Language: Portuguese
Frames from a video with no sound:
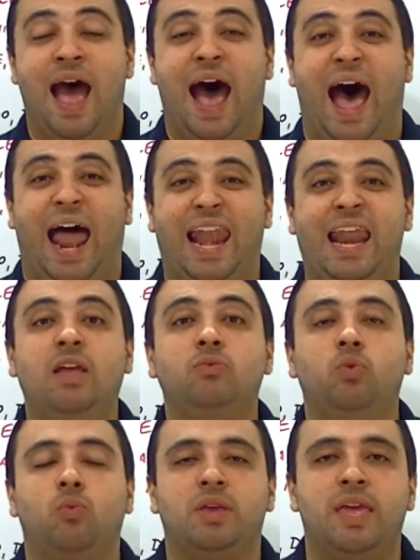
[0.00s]
Além
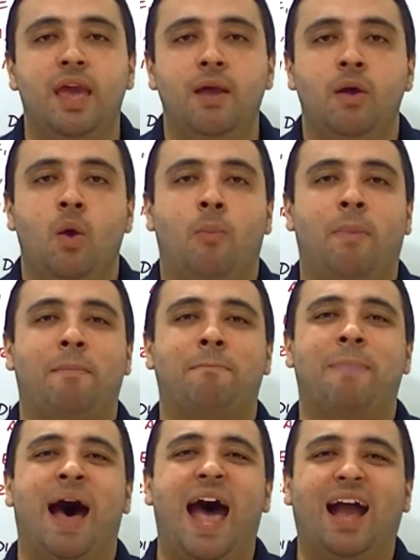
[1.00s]
do que, uma
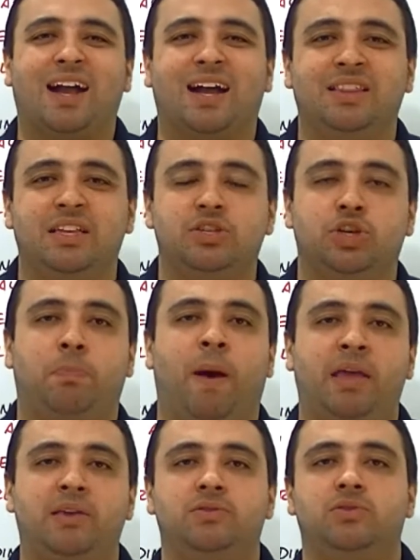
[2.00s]
marca desses
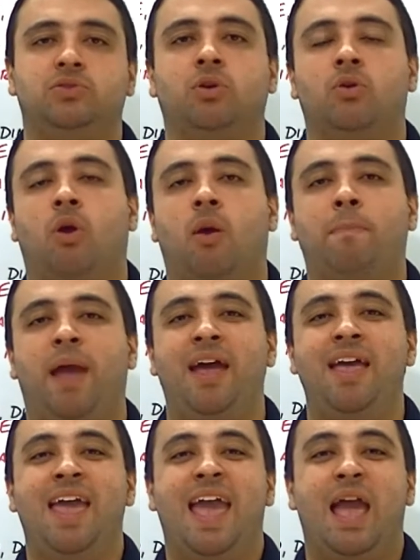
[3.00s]
países da União Europeia
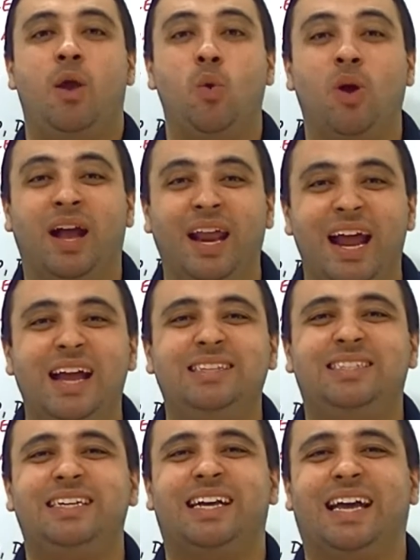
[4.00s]
era o
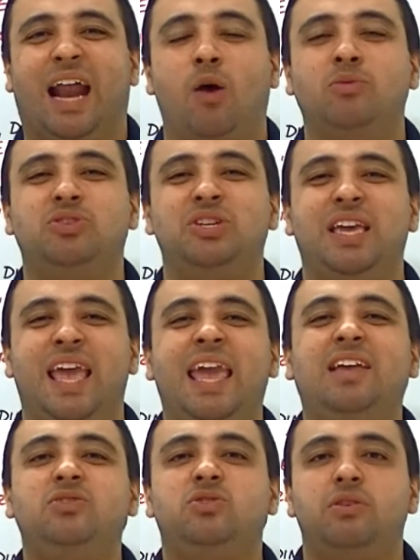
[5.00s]
grande grau de
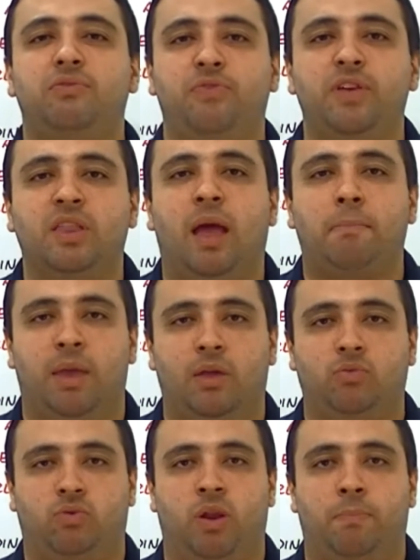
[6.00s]

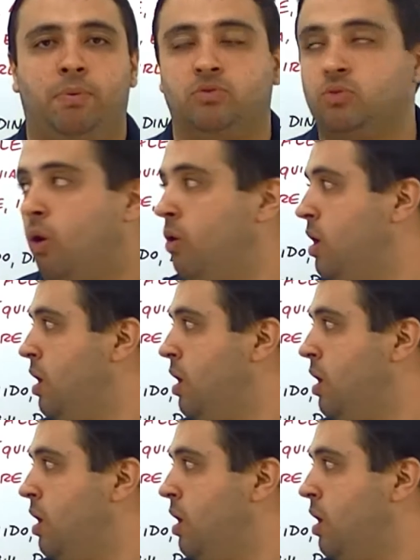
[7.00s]
endividamento, né, pessoal?